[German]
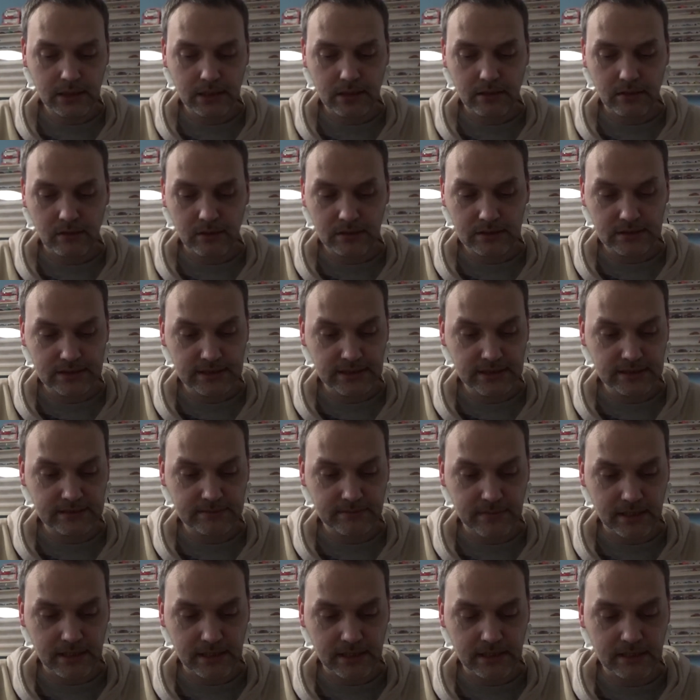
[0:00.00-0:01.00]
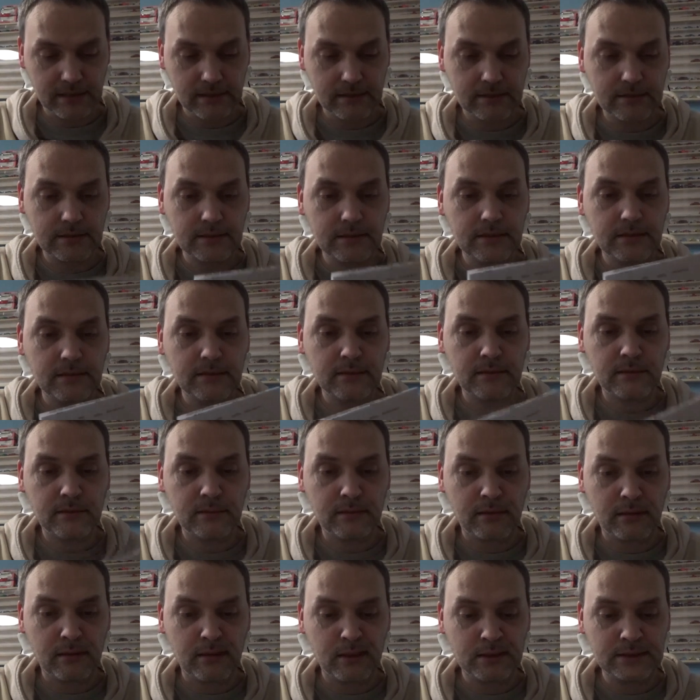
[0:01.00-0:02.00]
Und diesmal,
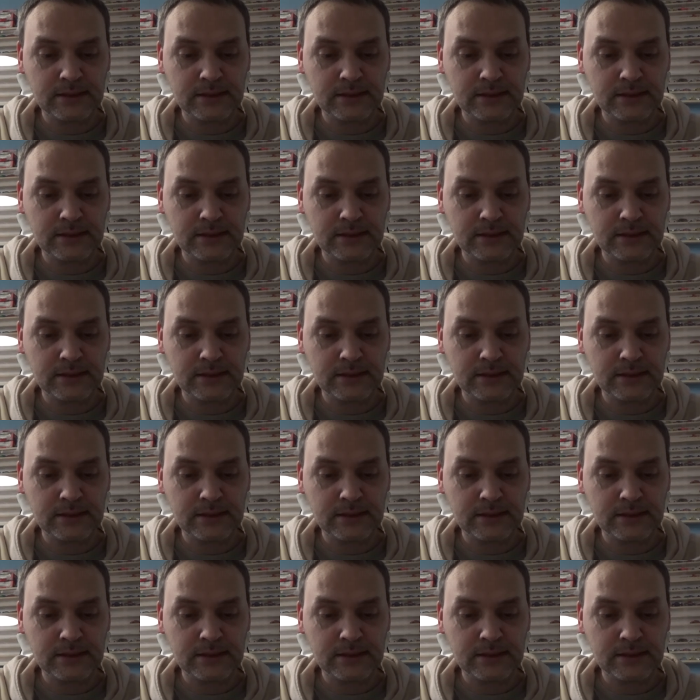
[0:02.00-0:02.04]
oh,